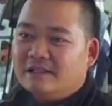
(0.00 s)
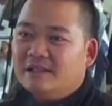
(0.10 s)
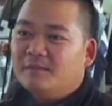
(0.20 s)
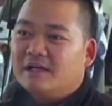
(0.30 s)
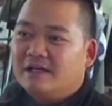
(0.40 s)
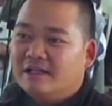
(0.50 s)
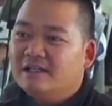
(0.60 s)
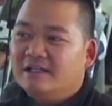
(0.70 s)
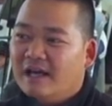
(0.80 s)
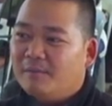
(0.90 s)
งที่มันเกิดขึ้น
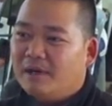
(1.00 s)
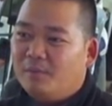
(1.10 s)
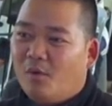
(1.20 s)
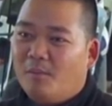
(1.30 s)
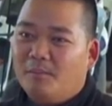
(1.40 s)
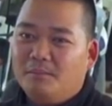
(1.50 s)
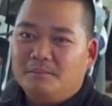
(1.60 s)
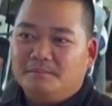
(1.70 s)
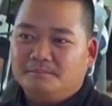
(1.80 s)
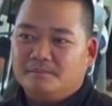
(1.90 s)
เนี้ยมันผม
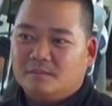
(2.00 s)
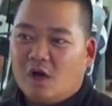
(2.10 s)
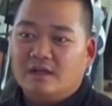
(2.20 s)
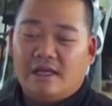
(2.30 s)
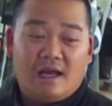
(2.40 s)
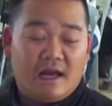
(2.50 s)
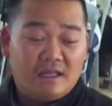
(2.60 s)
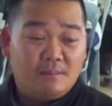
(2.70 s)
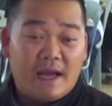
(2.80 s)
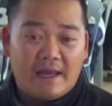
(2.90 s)
ก็จะอธิ
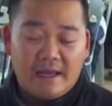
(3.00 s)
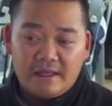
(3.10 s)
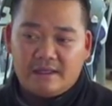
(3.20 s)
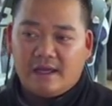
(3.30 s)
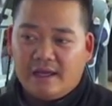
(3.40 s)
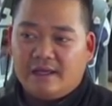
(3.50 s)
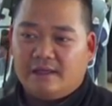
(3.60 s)
บายให้ให้